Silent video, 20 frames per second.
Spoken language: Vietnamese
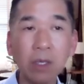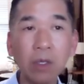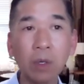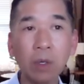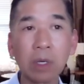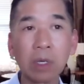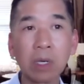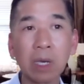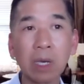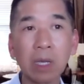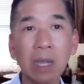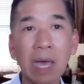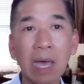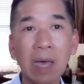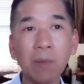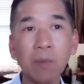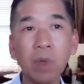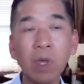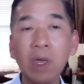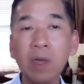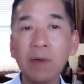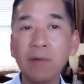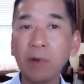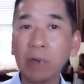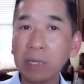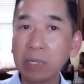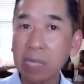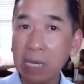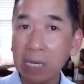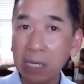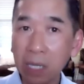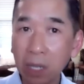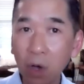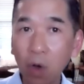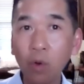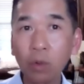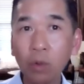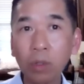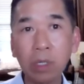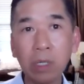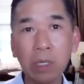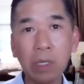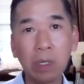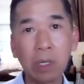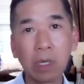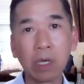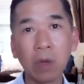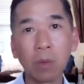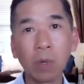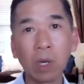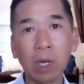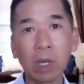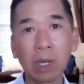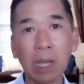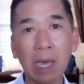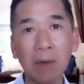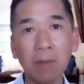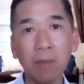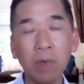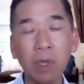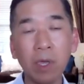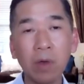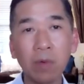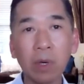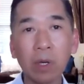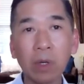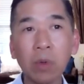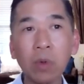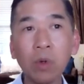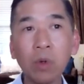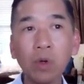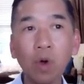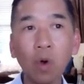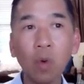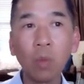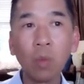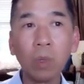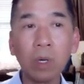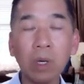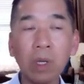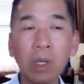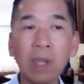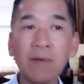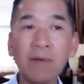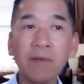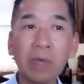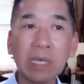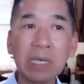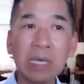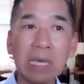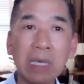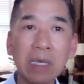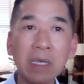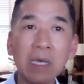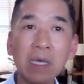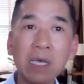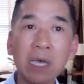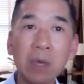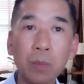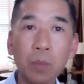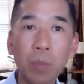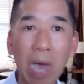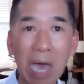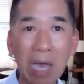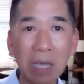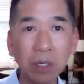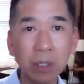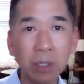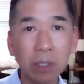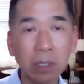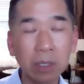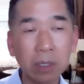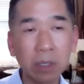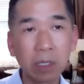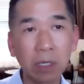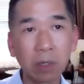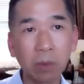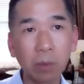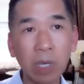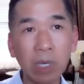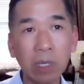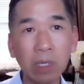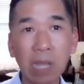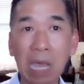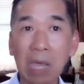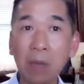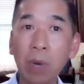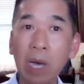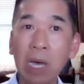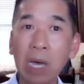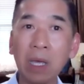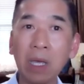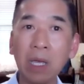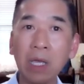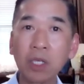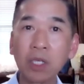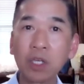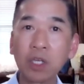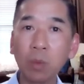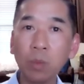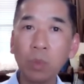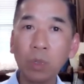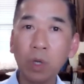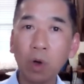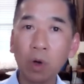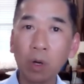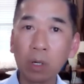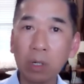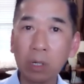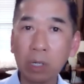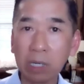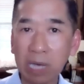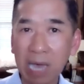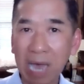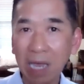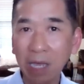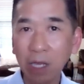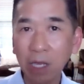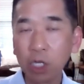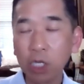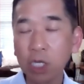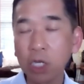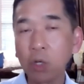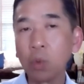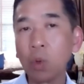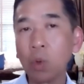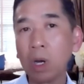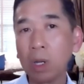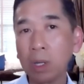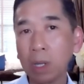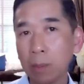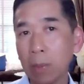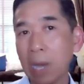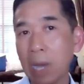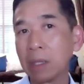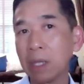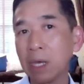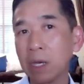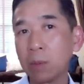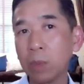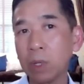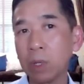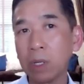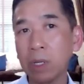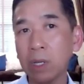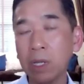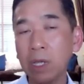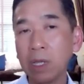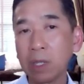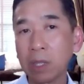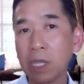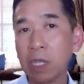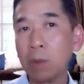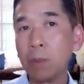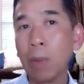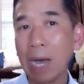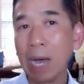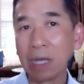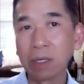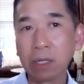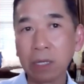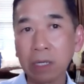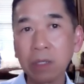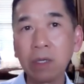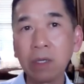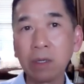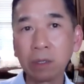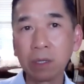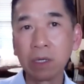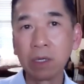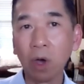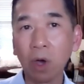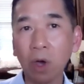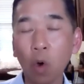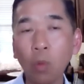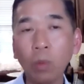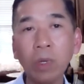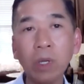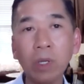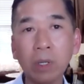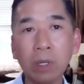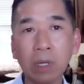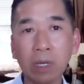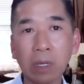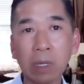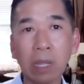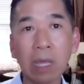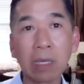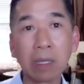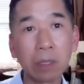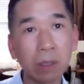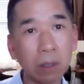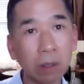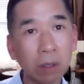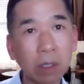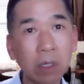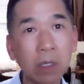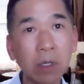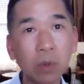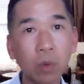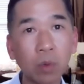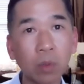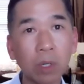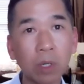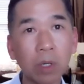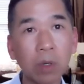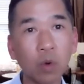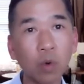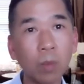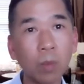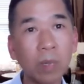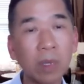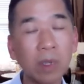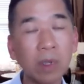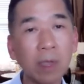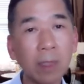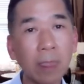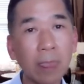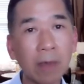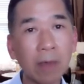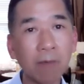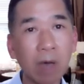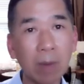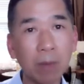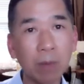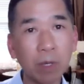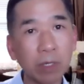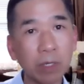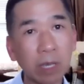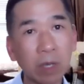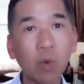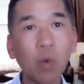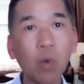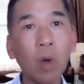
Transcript: tới cái chuyện cần làm và say no tới những chuyện không cần làm. Và cái cuối cùng nữa là phải nghĩ cái compassion, cái từ bi để mà sống cho người khác nhiều hơn là bản thân mình. Thì bạn sẽ từ từ ổn định lại được cái cuộc đời của mình, và mình